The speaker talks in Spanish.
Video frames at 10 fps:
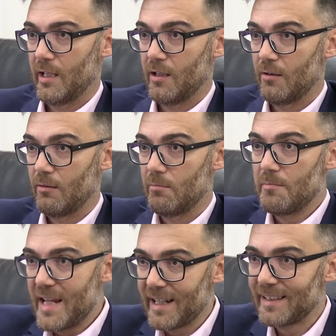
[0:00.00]
el
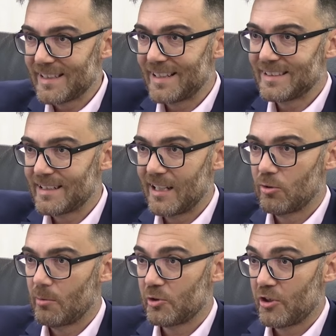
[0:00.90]
viernes antes de la
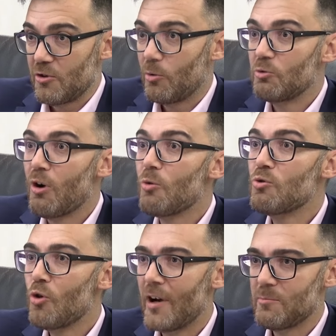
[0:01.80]
toma de posesión, cuando
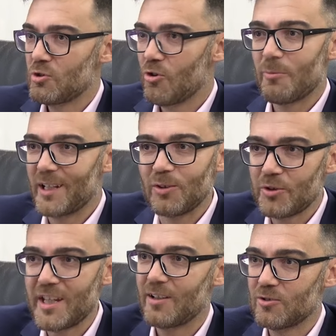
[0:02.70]
aún no éramos
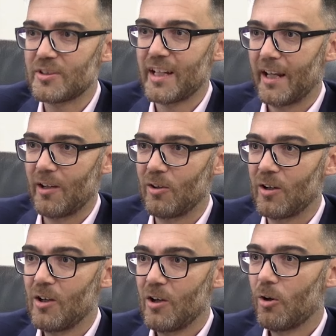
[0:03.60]
gobierno, ya nos
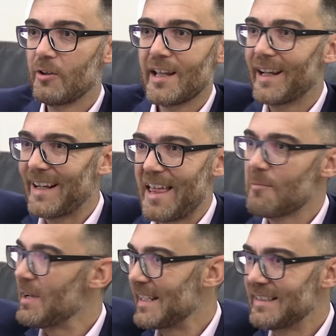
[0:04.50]
dijeron, oye, que
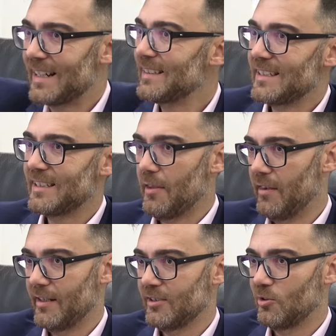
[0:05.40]
nada más entrar tenéis que
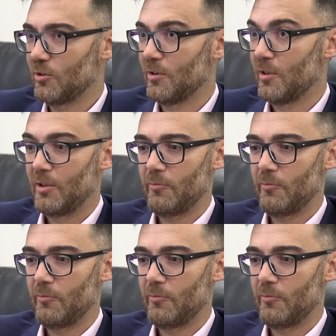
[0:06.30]
hacer esto.